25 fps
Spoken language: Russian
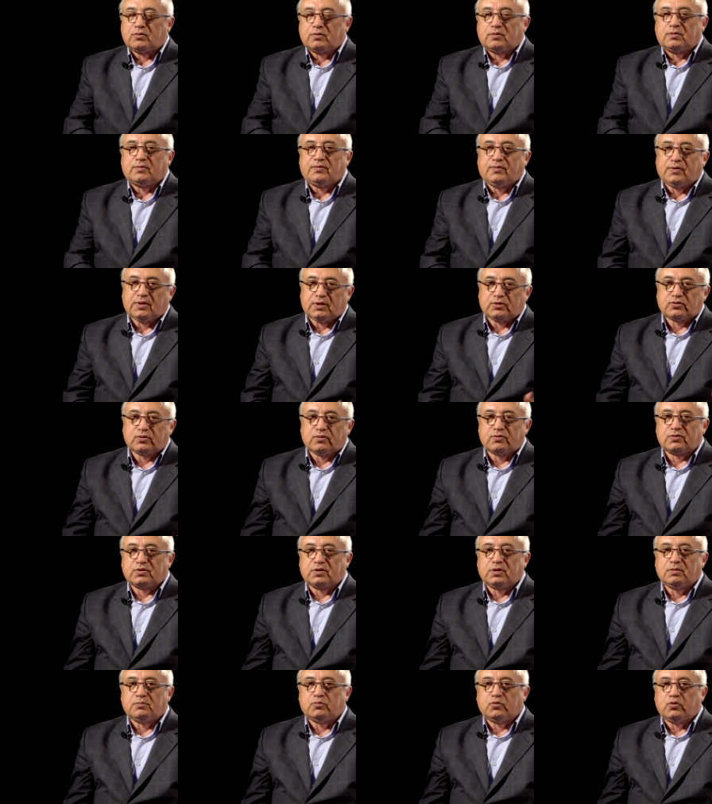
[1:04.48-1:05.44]
Вот
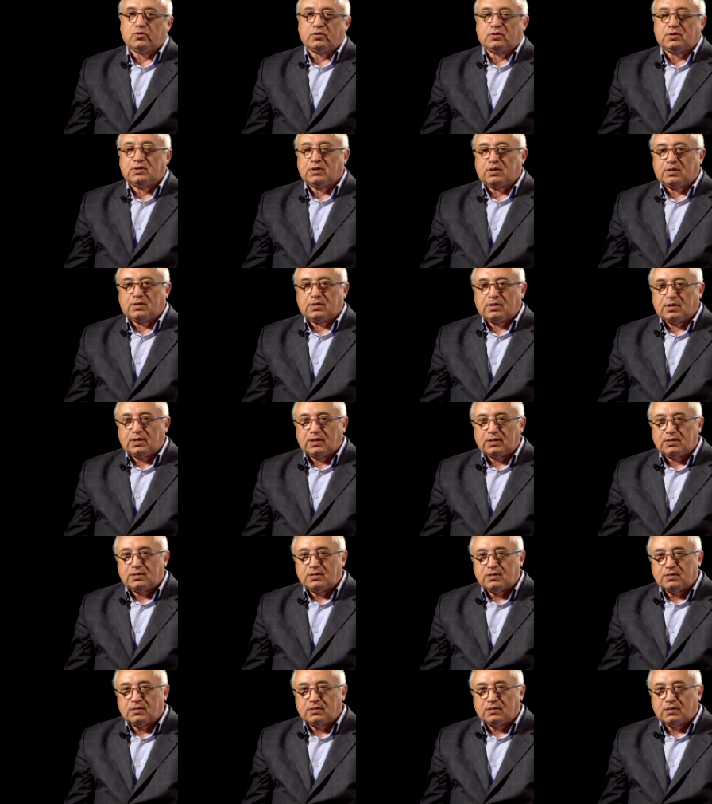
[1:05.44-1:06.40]
философский будет, наверное,
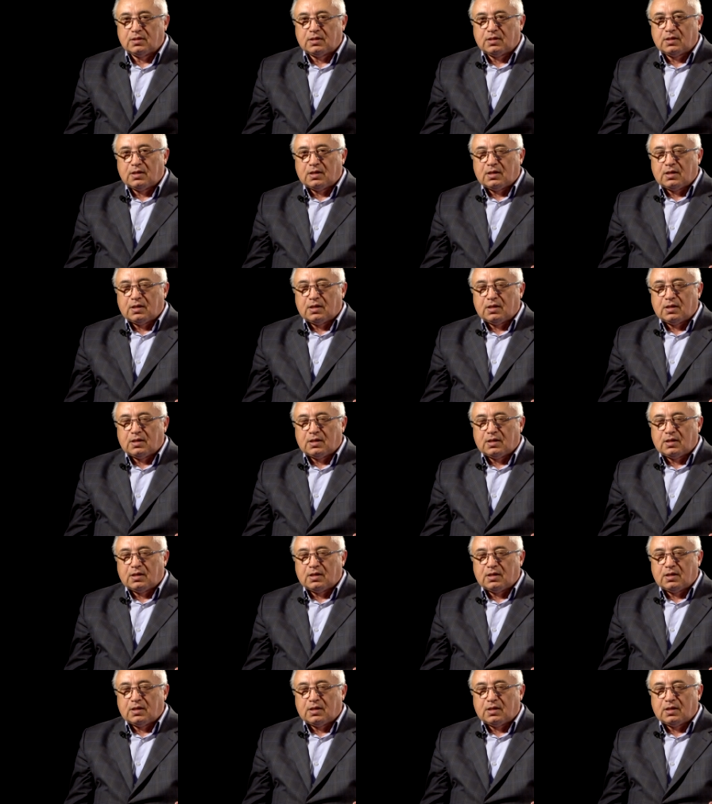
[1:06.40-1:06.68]
один.